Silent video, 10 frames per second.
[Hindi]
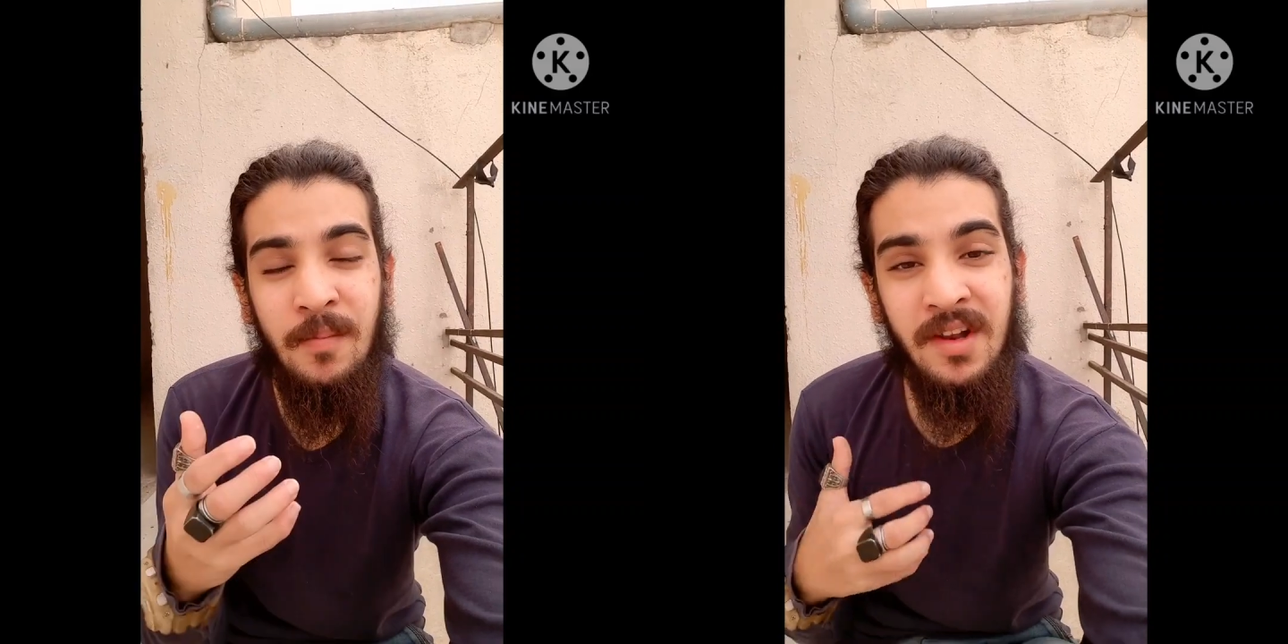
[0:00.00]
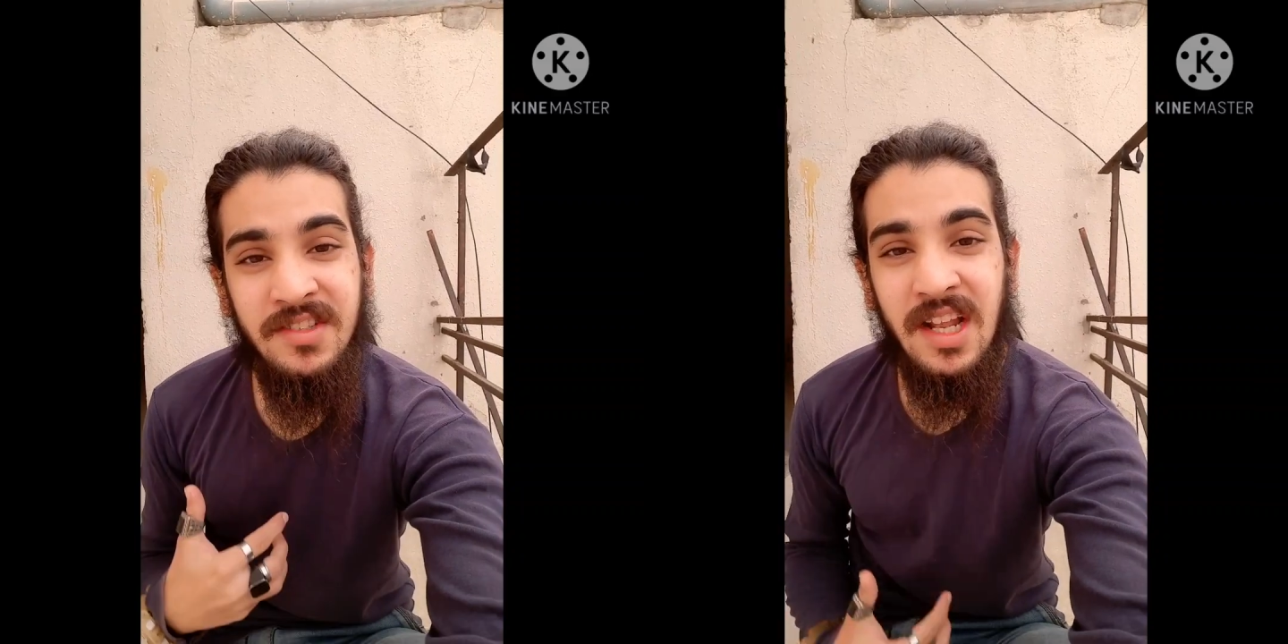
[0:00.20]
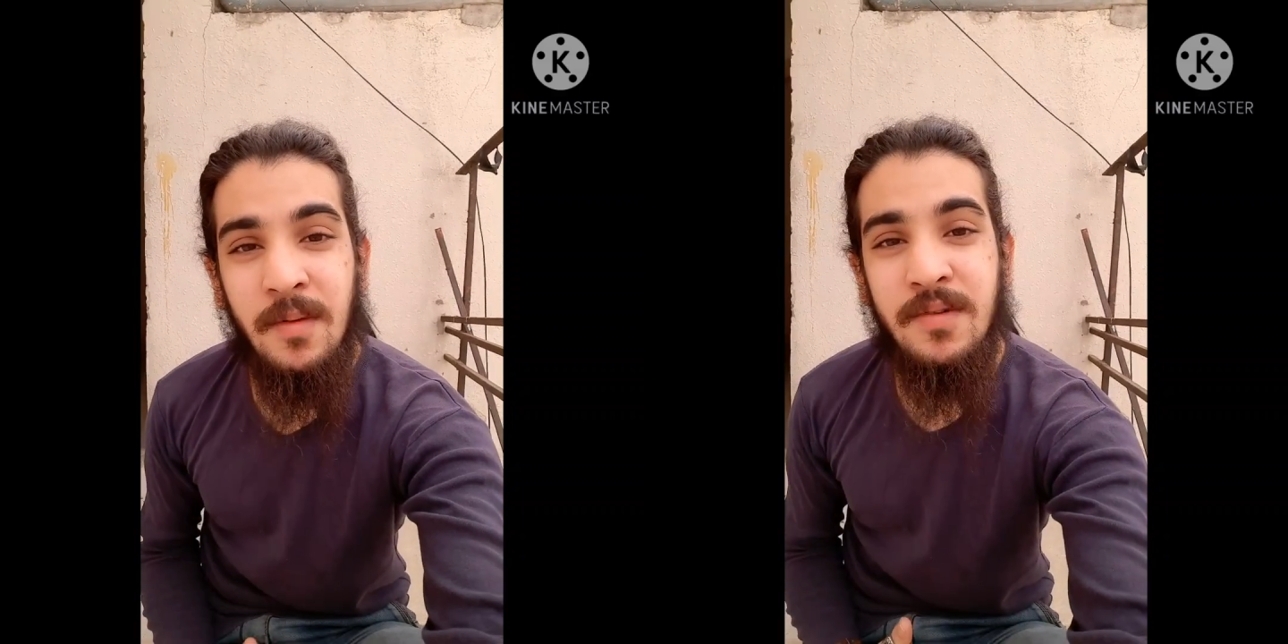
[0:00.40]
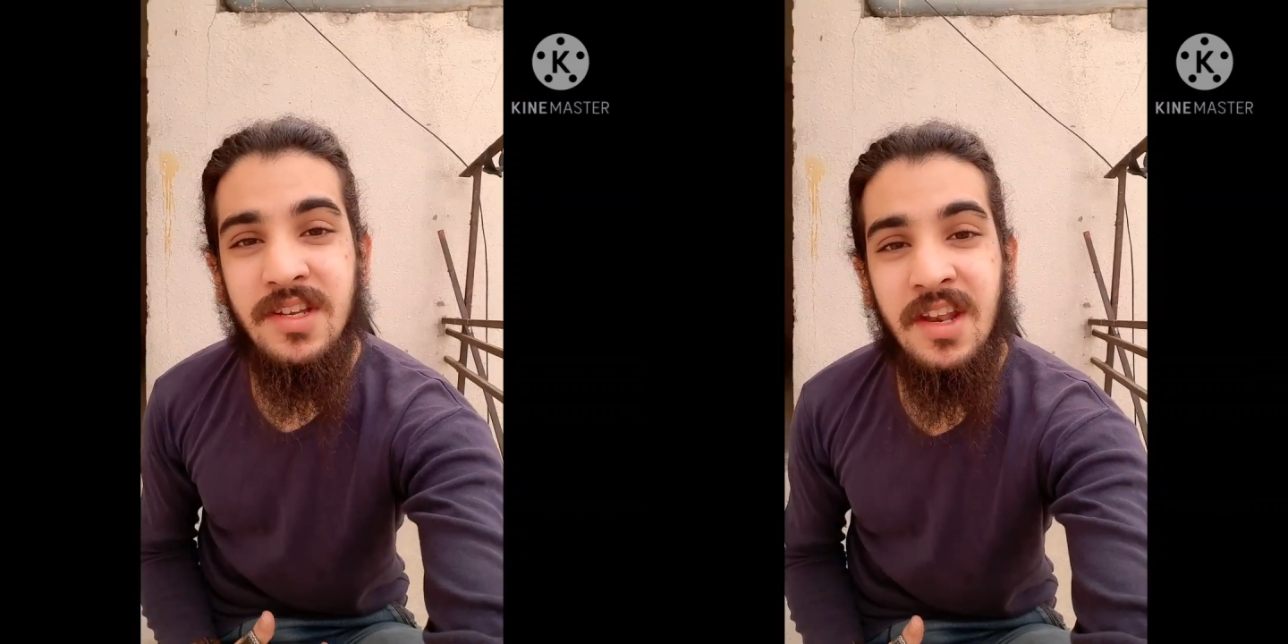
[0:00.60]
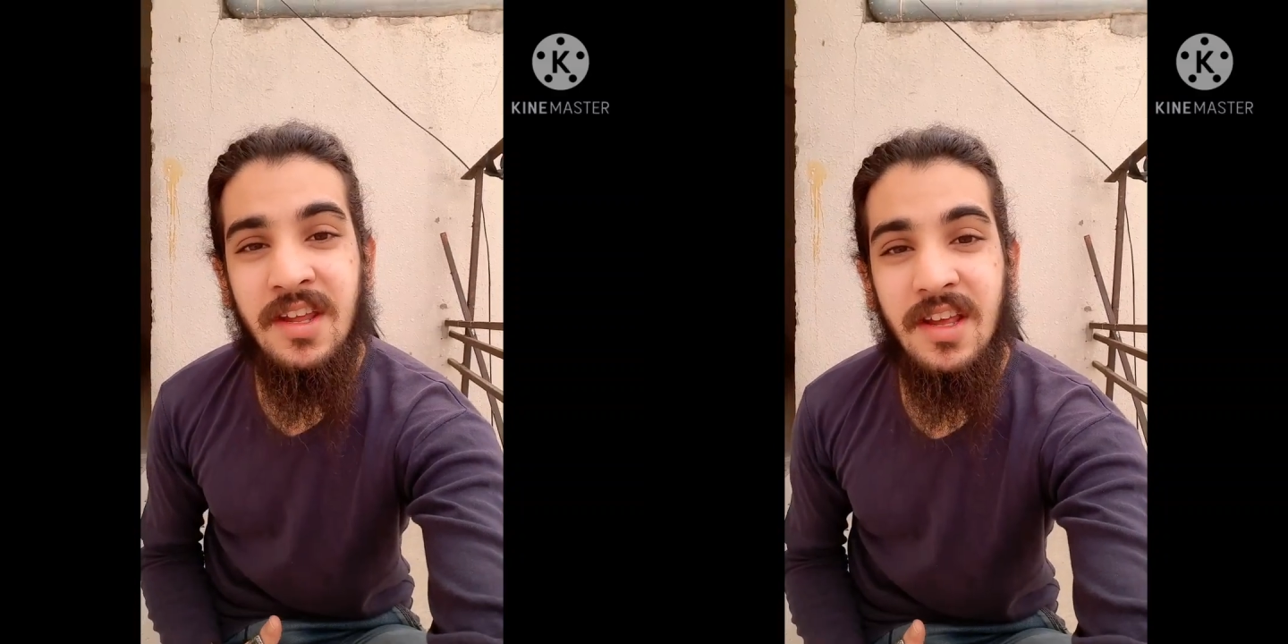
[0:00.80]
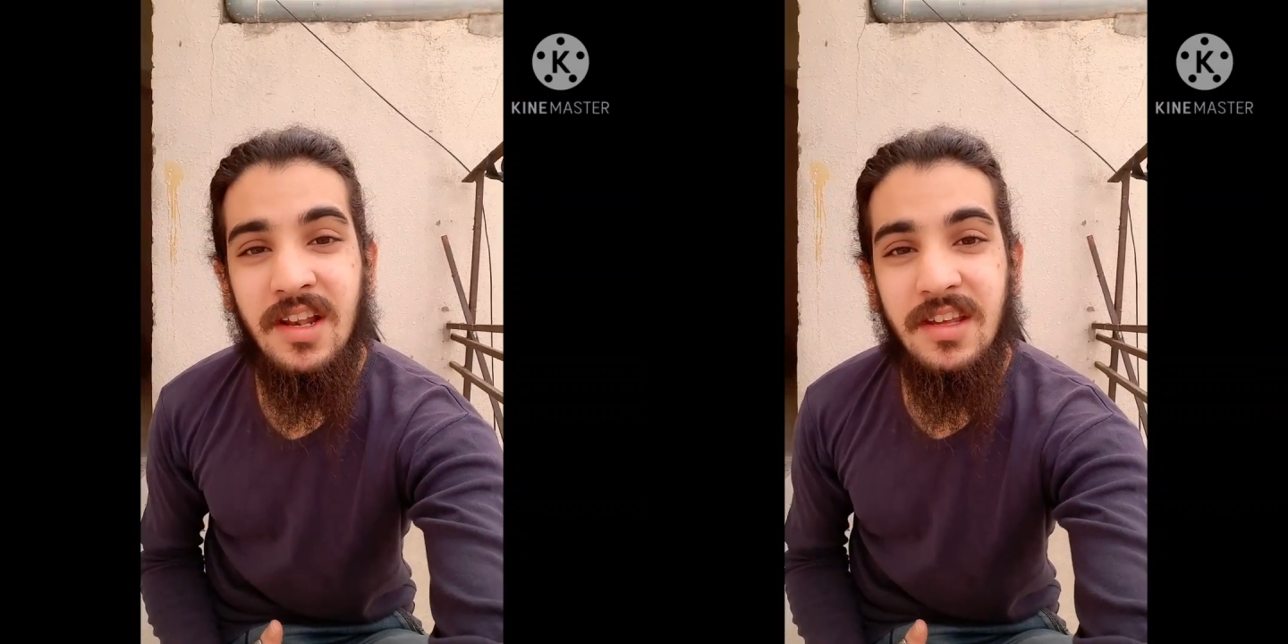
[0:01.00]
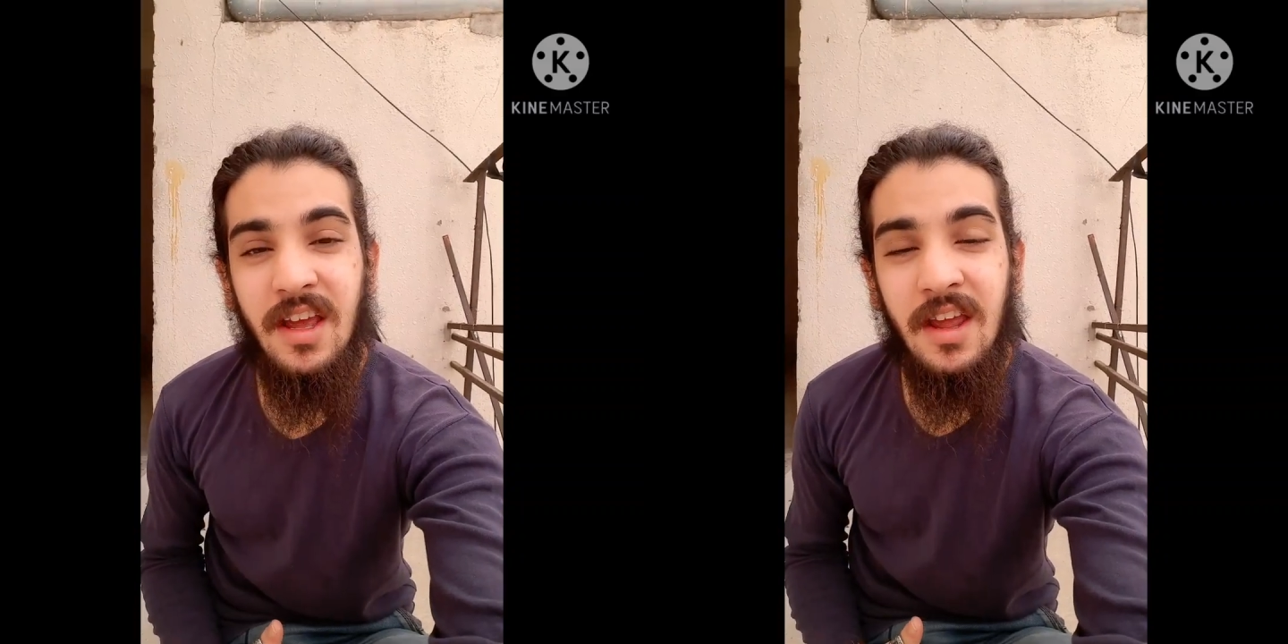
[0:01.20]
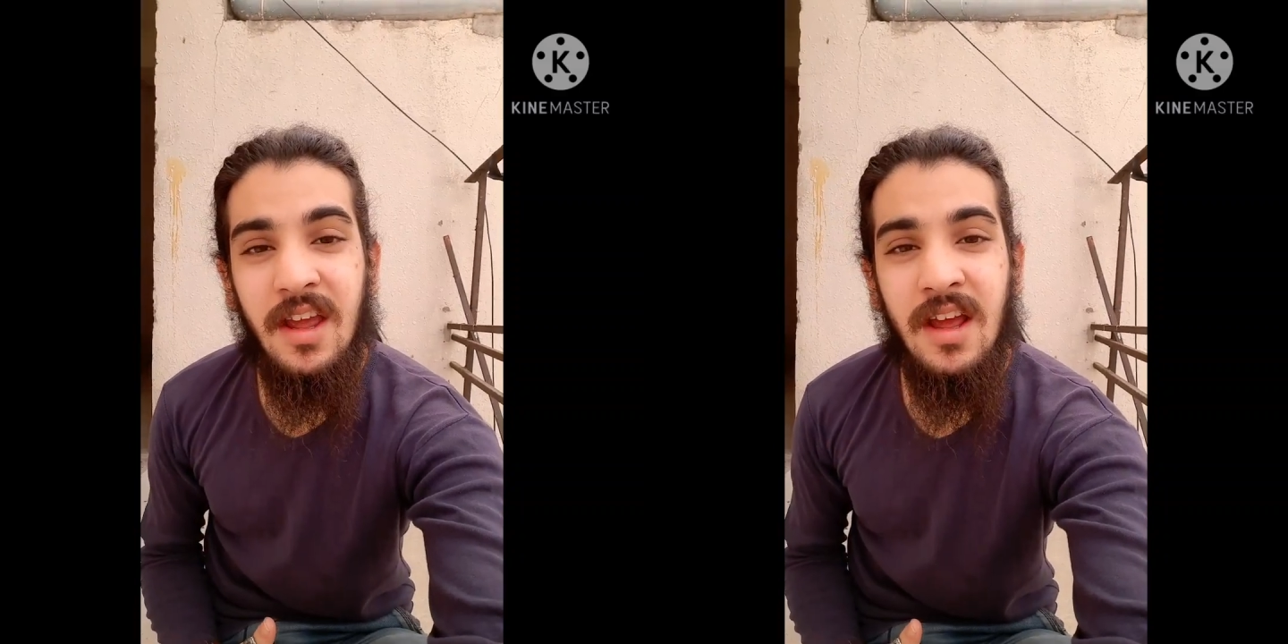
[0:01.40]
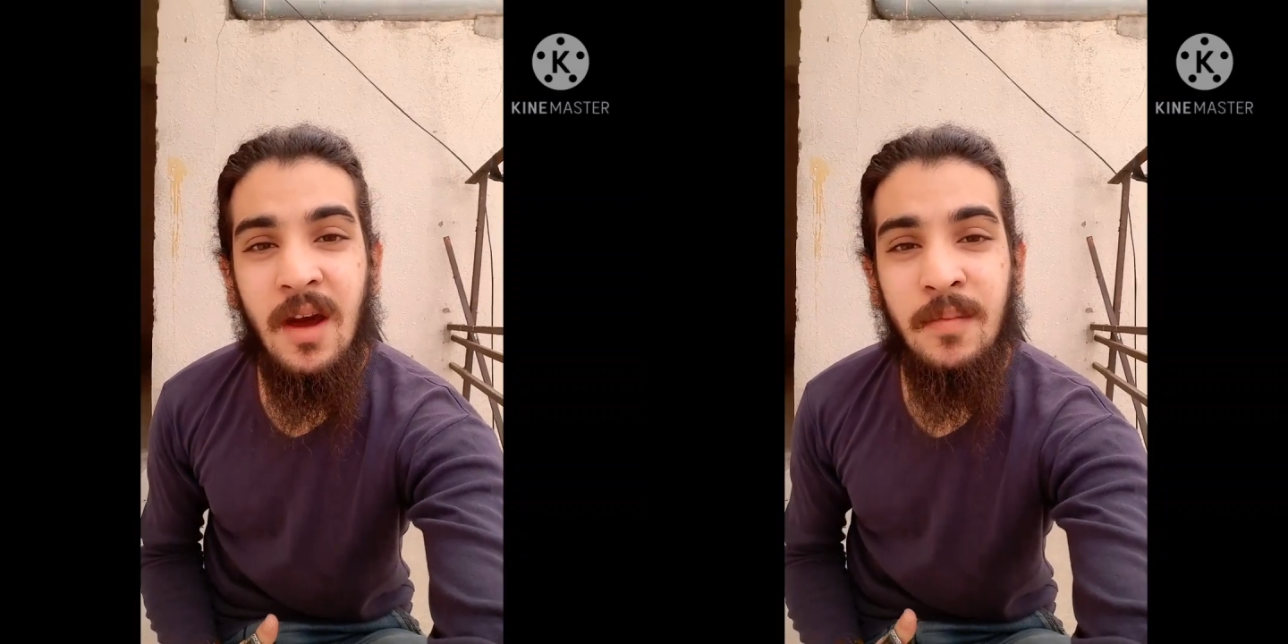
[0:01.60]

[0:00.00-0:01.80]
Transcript: अपना चैनल बचाने के लिए